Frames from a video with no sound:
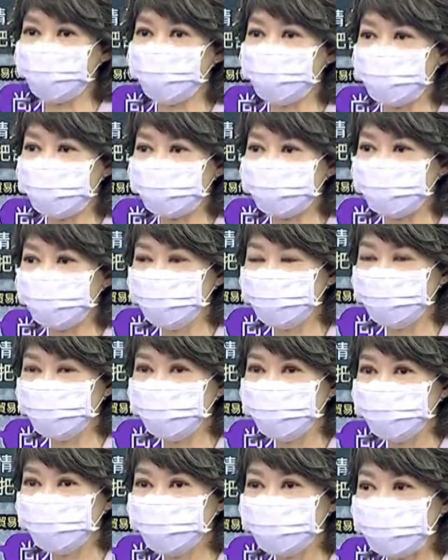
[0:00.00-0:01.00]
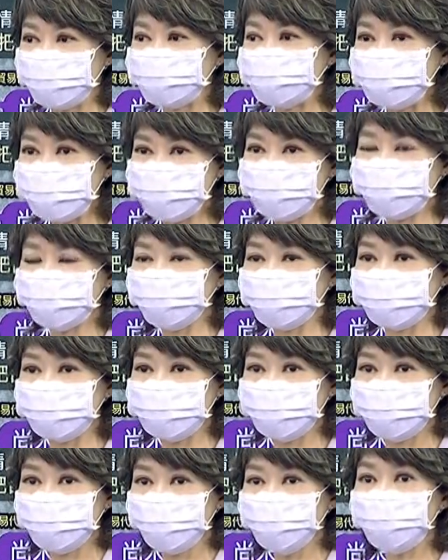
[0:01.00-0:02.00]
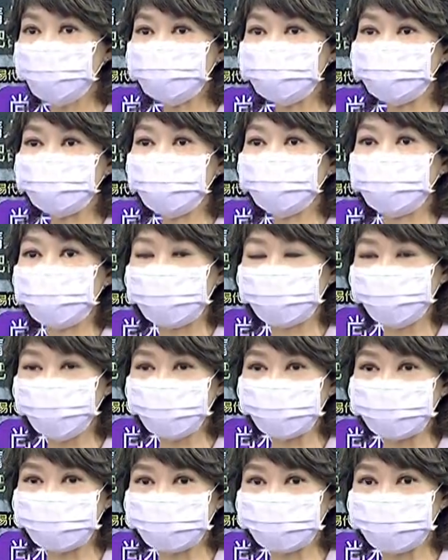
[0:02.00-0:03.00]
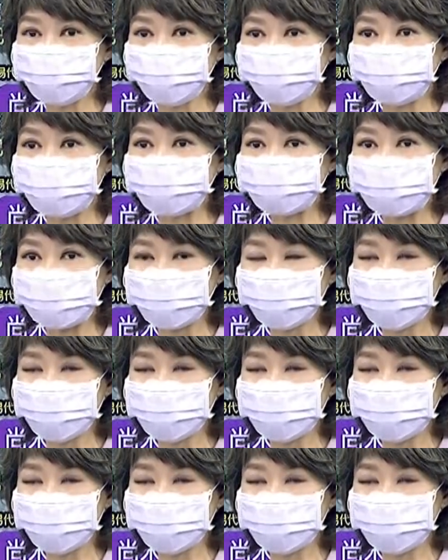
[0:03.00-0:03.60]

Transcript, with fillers: 高官。对不对？卸任的，光是那个佩洛西哦，人